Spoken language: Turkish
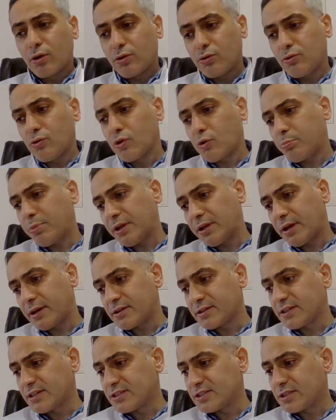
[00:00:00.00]
Yok ben hayır
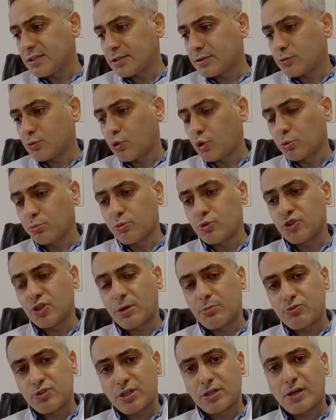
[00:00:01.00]
kesinlikle
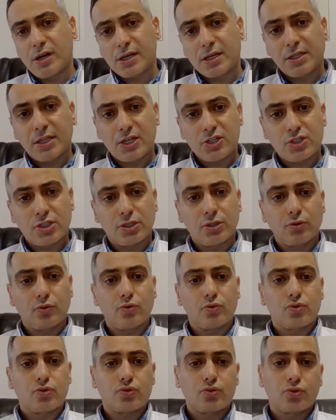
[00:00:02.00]
olmayacağım. Cerrah arkadaşla da
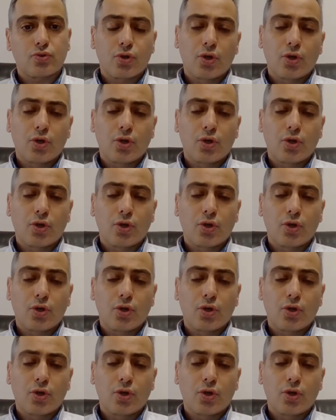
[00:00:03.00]
görüştük.